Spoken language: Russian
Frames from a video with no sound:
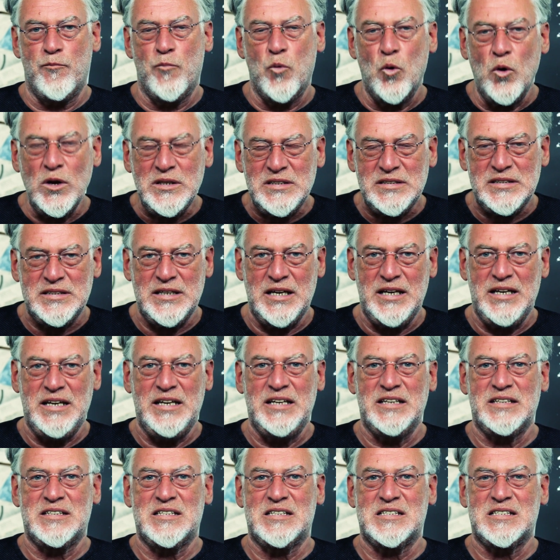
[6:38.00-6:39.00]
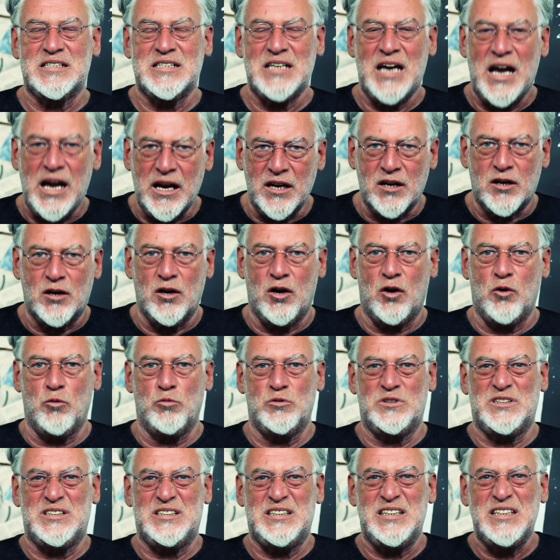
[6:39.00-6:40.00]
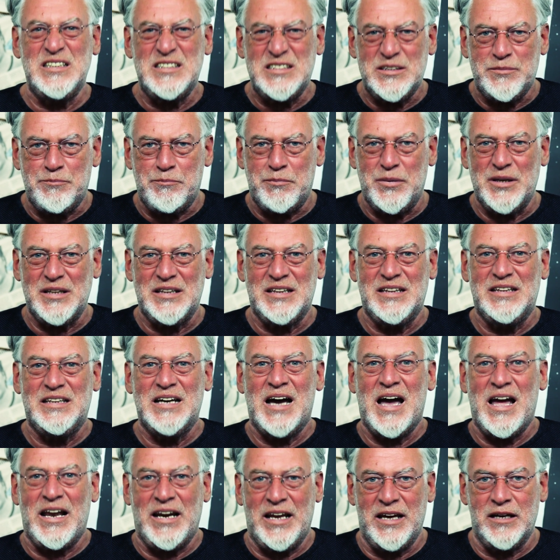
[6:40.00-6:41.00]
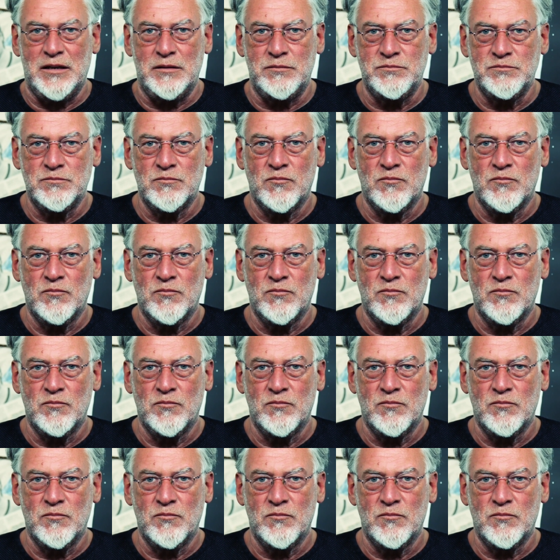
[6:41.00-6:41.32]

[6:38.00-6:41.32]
поте лица крутить педали.